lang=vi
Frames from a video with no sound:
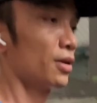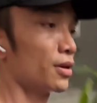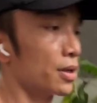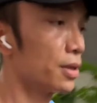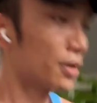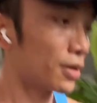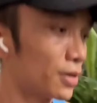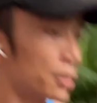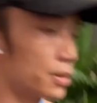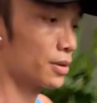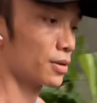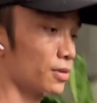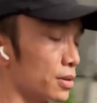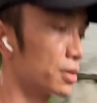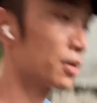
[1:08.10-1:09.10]
nay thì mình đã bỏ
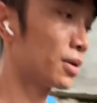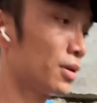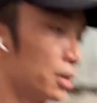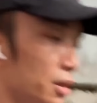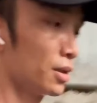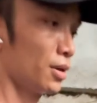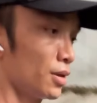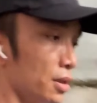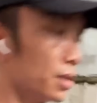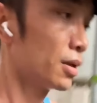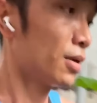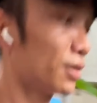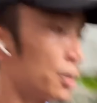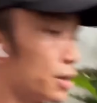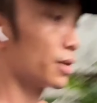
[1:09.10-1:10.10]
vào cái túi
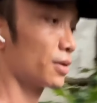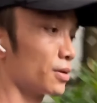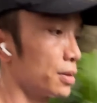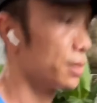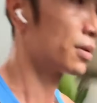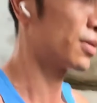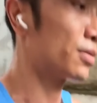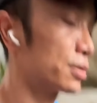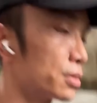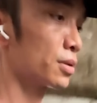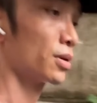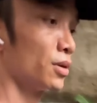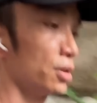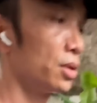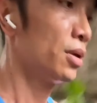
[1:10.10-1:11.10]
quần chạy bộ của mình
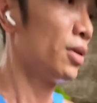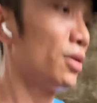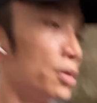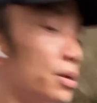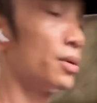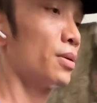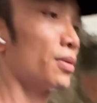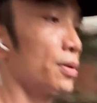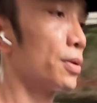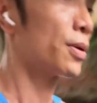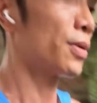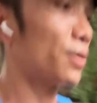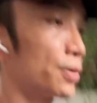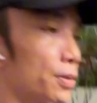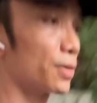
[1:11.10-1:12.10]
à, để
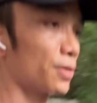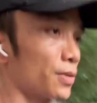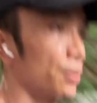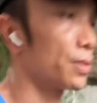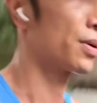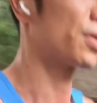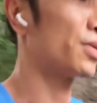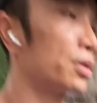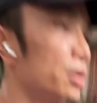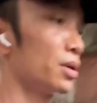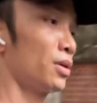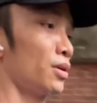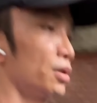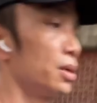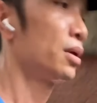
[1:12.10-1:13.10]
mang theo đi à,
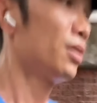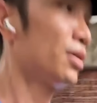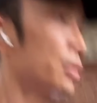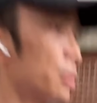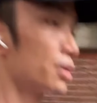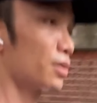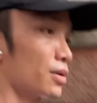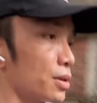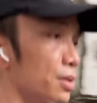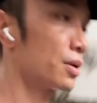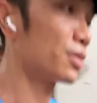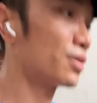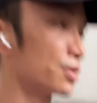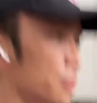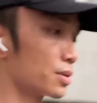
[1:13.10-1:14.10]
tập à,
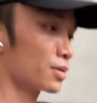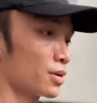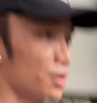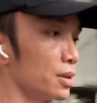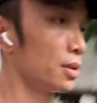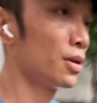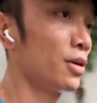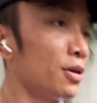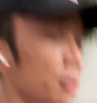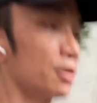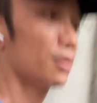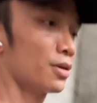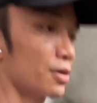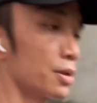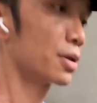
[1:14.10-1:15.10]
cái tai nghe này nó có khả
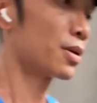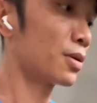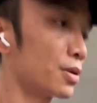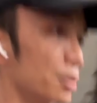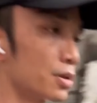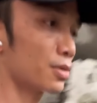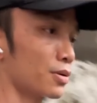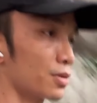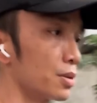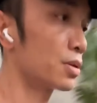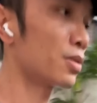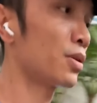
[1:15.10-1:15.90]
năng à, chống nước